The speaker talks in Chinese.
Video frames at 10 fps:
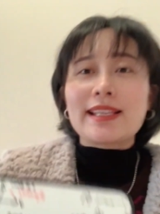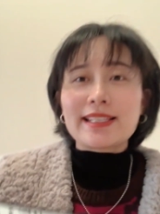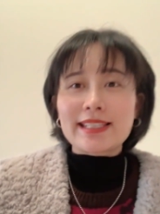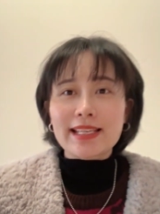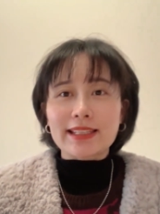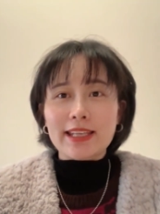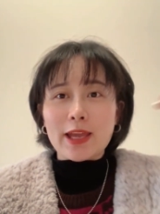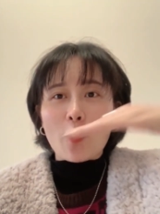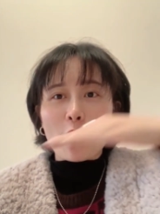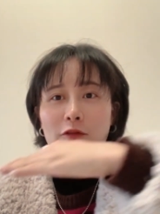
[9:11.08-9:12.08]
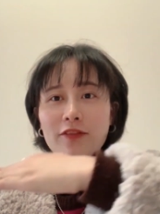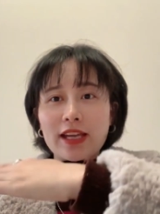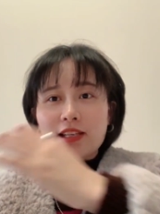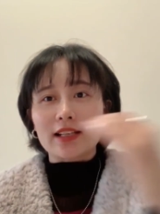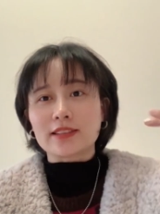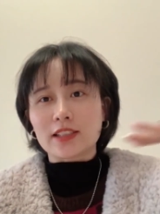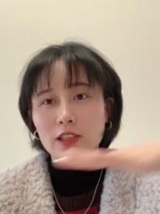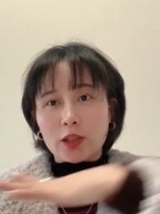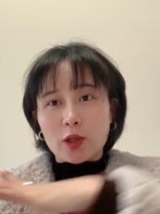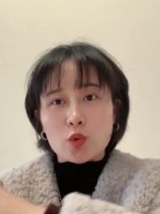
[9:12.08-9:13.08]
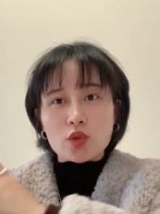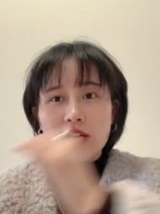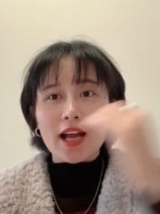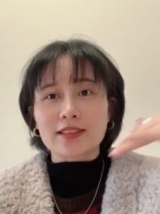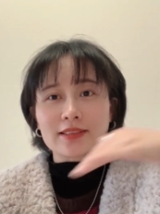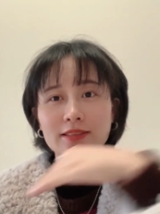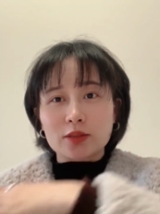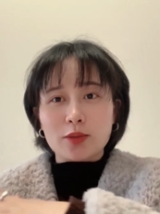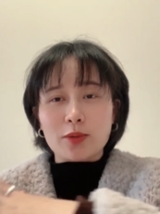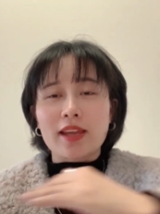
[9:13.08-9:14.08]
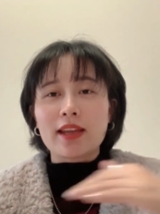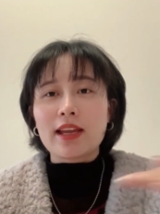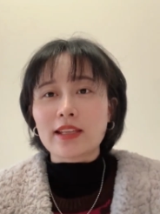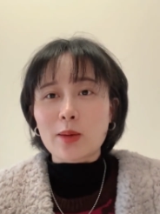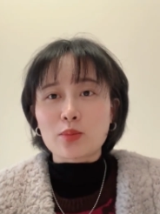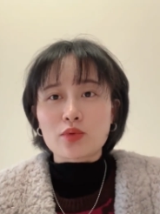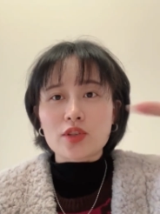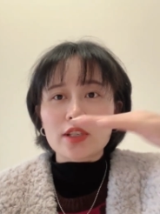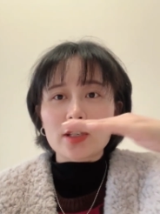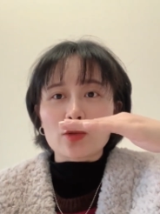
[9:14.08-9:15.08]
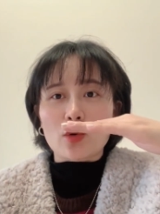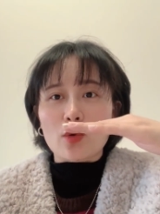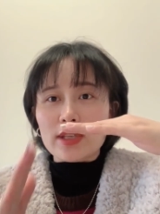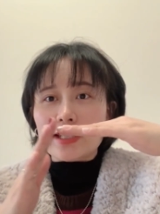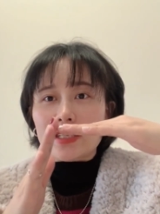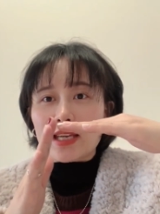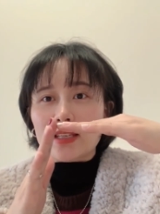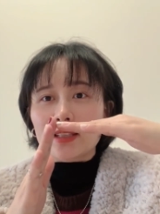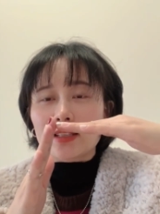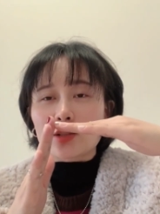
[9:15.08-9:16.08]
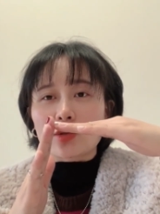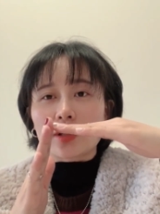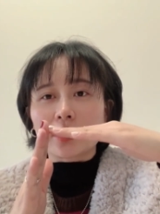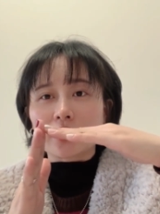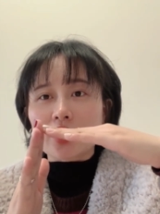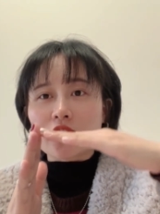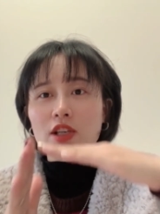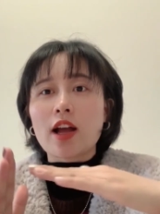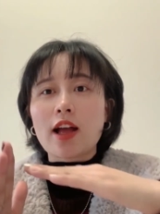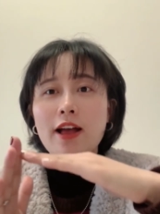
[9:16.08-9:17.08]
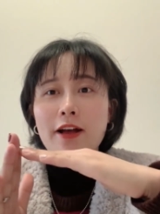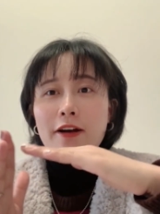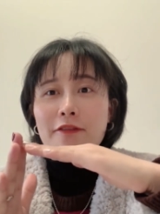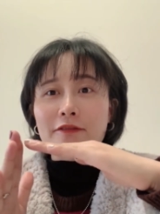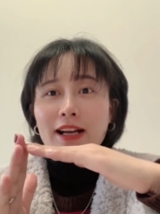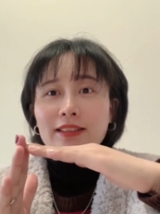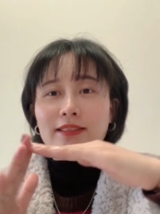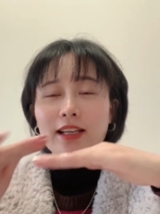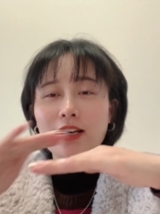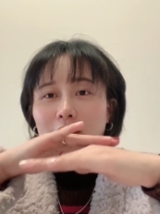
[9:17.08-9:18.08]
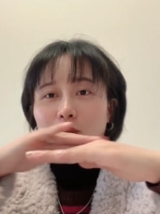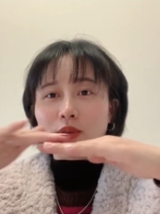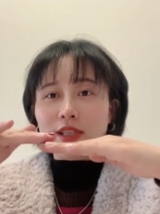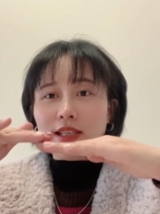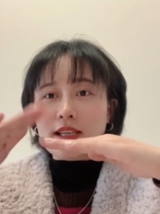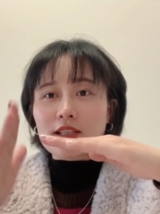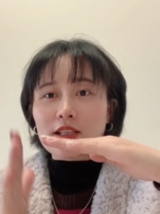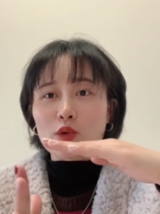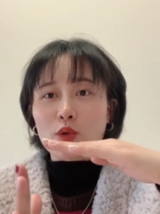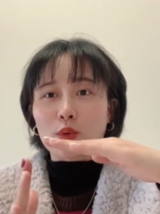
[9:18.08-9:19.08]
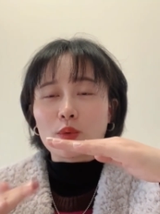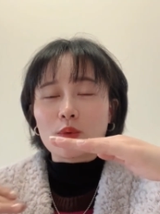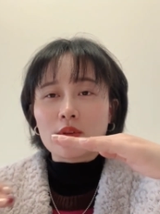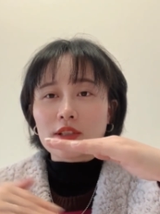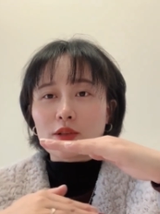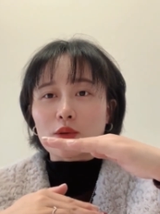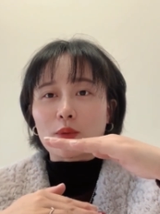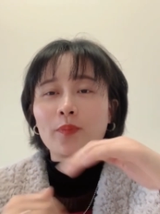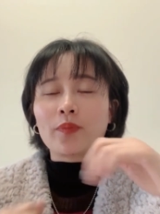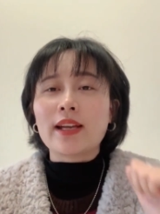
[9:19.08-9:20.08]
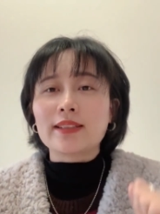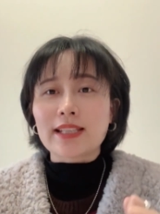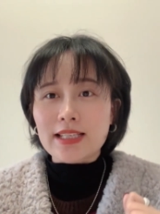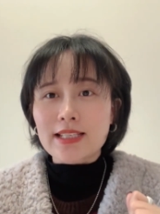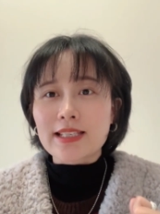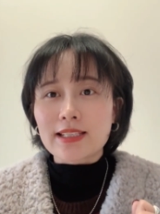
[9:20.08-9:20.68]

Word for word: 线条非常的流畅。对，它不是这种以前的那种，可能是方的，有一些这种这种，但是